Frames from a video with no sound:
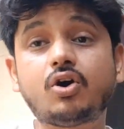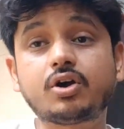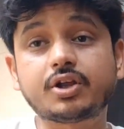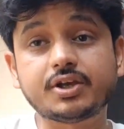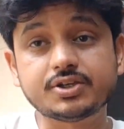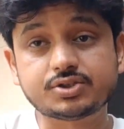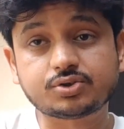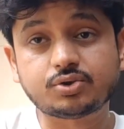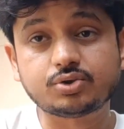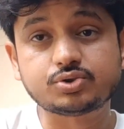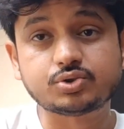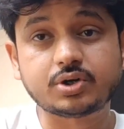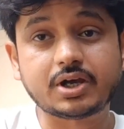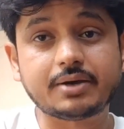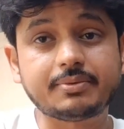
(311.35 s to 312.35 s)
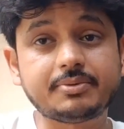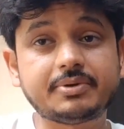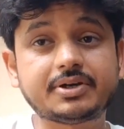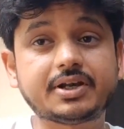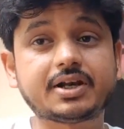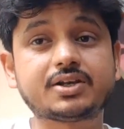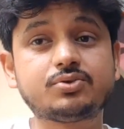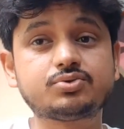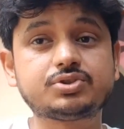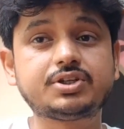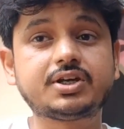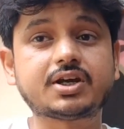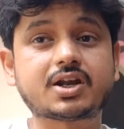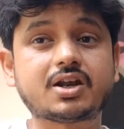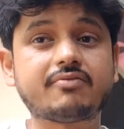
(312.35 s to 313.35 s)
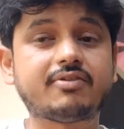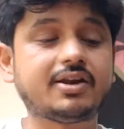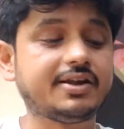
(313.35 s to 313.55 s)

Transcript: और इसको जो है भाई मैं डायरेक्ट यूज़ नहीं करने